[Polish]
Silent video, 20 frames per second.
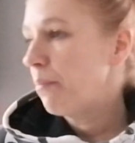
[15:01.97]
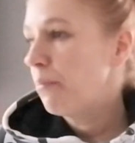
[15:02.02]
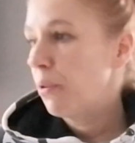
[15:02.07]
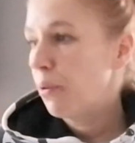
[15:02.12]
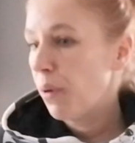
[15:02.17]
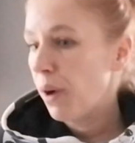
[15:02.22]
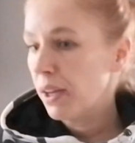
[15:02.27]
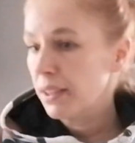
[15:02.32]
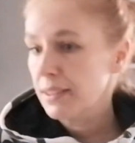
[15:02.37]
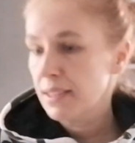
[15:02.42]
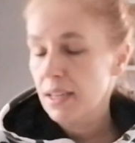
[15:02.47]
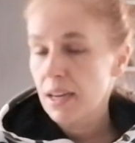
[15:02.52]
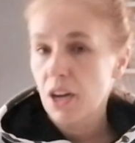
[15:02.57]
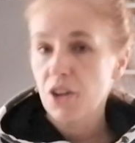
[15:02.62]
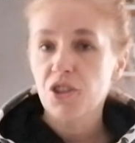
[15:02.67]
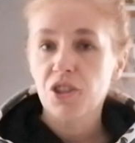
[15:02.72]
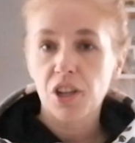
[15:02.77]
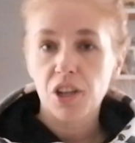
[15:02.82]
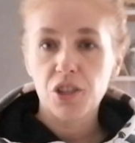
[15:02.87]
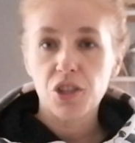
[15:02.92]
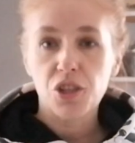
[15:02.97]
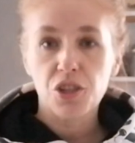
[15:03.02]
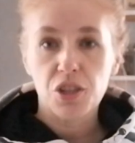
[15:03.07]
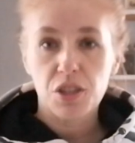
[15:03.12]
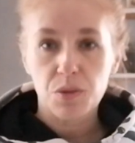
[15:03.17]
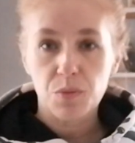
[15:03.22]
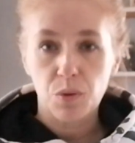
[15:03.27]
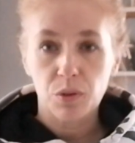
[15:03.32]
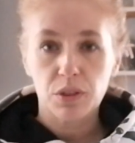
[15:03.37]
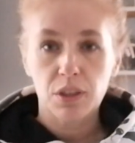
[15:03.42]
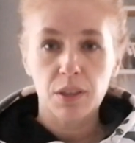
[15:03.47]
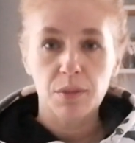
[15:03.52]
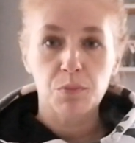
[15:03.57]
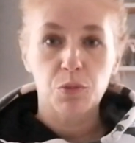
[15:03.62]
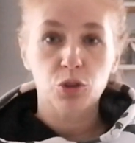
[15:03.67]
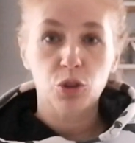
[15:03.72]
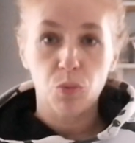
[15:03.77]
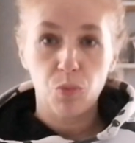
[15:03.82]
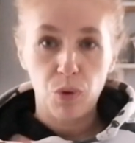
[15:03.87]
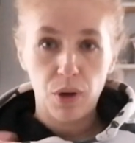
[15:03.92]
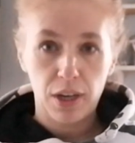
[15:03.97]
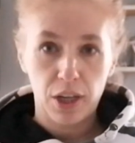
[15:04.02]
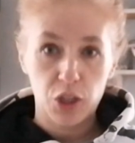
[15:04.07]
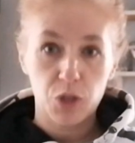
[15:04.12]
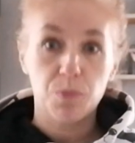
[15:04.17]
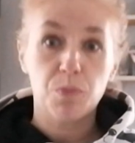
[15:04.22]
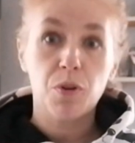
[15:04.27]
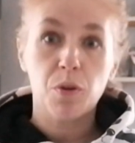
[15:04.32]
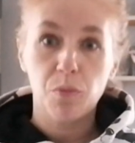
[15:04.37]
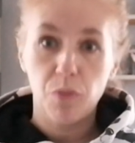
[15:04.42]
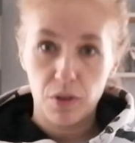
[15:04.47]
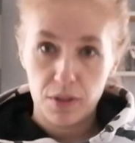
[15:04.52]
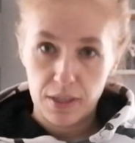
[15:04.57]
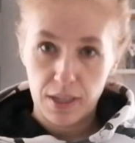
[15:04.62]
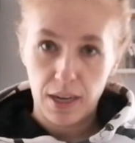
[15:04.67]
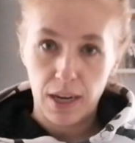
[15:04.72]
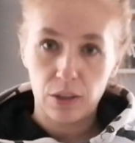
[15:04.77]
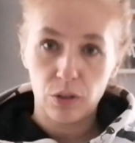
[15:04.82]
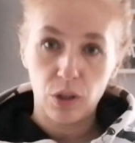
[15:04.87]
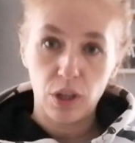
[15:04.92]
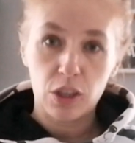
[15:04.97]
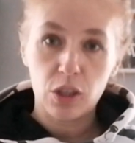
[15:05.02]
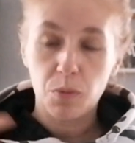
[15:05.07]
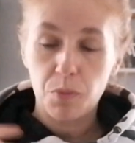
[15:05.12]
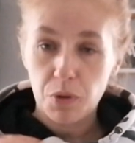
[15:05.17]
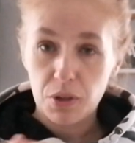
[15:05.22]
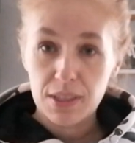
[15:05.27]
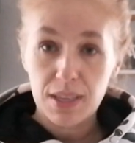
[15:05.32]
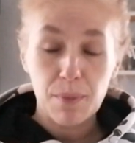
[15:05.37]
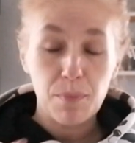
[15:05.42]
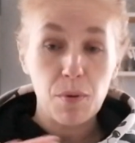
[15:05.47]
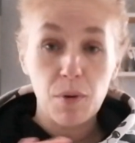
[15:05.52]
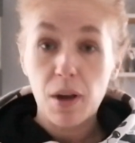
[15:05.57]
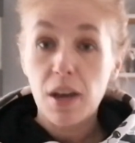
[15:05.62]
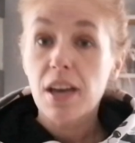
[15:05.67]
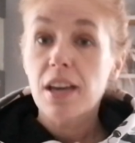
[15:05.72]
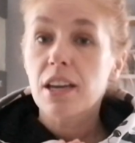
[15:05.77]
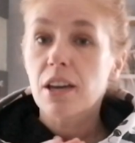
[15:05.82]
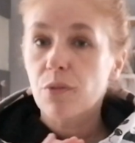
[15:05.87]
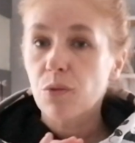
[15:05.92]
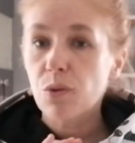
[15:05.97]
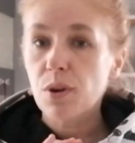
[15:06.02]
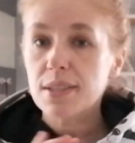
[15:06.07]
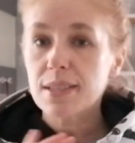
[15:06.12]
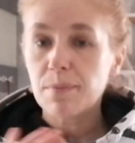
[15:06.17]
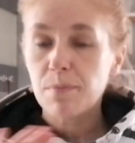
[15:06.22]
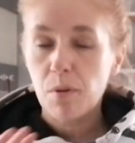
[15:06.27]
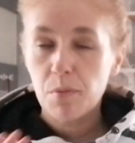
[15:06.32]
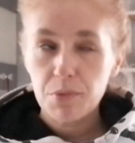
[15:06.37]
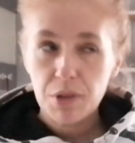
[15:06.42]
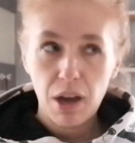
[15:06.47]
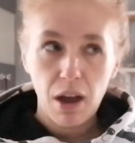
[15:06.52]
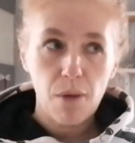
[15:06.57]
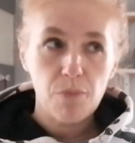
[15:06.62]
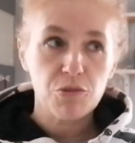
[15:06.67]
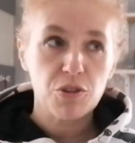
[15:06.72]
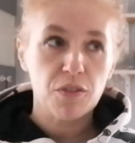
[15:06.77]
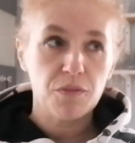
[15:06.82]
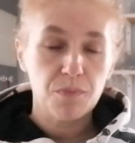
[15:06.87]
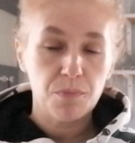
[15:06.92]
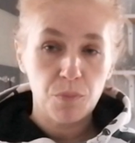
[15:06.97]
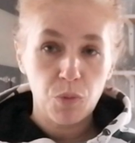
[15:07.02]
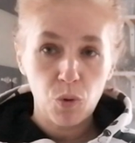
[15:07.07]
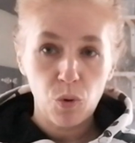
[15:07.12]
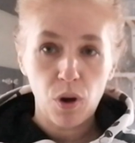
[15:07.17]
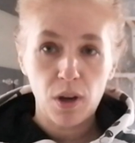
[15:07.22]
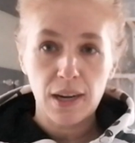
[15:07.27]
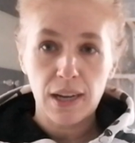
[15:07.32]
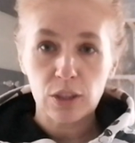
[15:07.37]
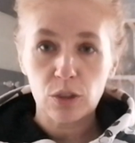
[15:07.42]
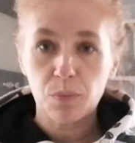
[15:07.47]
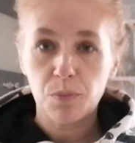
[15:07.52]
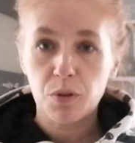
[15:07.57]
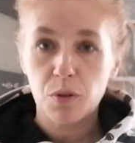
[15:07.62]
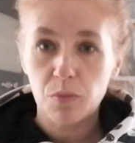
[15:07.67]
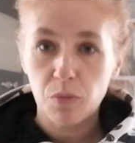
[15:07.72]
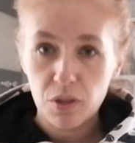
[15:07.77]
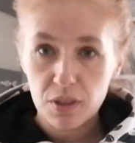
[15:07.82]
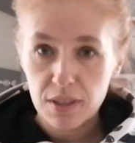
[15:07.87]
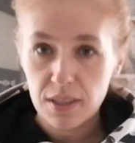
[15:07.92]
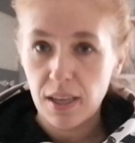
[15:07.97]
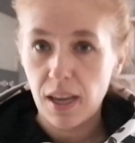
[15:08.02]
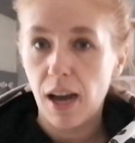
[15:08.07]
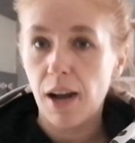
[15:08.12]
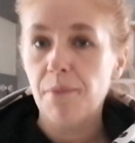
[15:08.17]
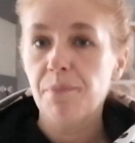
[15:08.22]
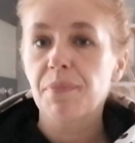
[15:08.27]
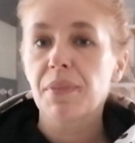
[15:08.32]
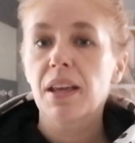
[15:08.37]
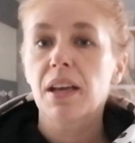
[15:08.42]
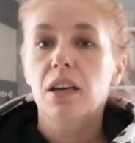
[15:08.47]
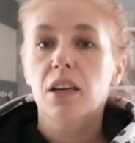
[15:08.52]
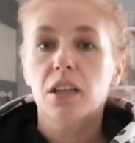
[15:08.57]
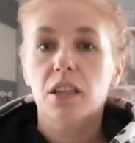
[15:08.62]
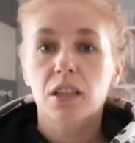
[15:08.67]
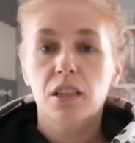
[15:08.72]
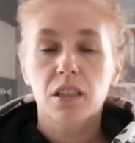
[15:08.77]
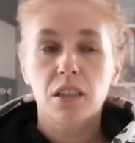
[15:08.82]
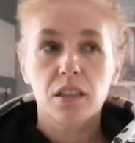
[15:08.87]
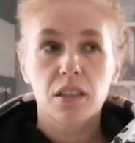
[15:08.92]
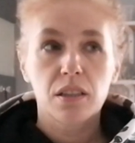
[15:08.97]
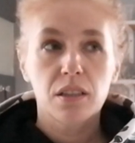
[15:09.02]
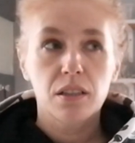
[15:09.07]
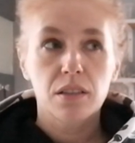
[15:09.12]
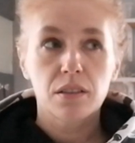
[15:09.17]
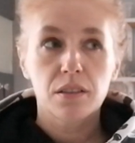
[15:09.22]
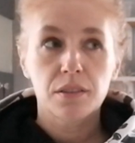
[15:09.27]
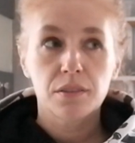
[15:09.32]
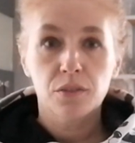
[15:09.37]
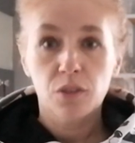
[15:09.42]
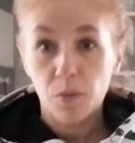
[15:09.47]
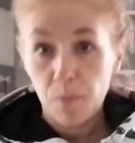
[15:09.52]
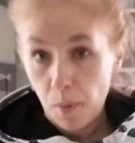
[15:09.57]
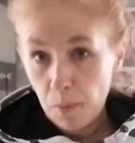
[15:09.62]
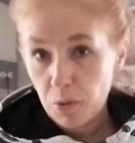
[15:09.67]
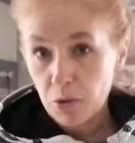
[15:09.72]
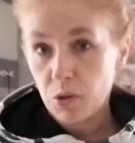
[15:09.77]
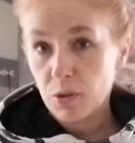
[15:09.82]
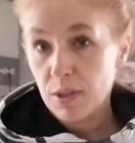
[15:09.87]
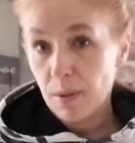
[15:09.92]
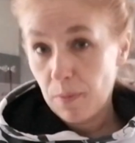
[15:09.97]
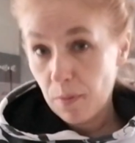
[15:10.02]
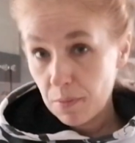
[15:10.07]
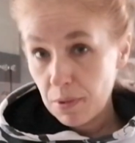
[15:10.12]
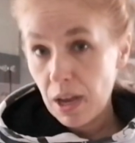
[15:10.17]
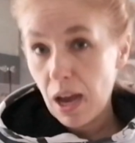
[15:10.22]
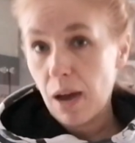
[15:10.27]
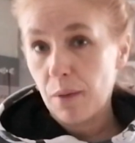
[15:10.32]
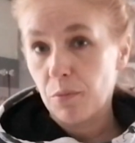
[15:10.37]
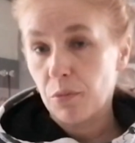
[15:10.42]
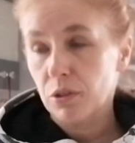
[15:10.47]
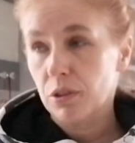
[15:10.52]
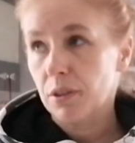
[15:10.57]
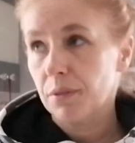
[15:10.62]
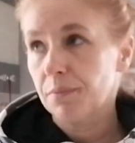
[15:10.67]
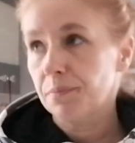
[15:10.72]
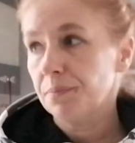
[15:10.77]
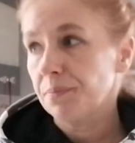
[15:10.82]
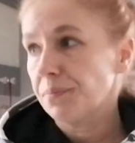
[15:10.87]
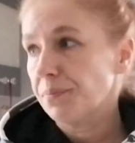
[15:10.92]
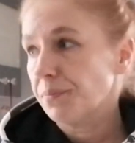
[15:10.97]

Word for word: była cena 40 zł, bo to była jakaś promocja na to. Ja dopiero ja w ogóle zapomniałam, że była na to promocja i no po prostu zapomniałam o tym.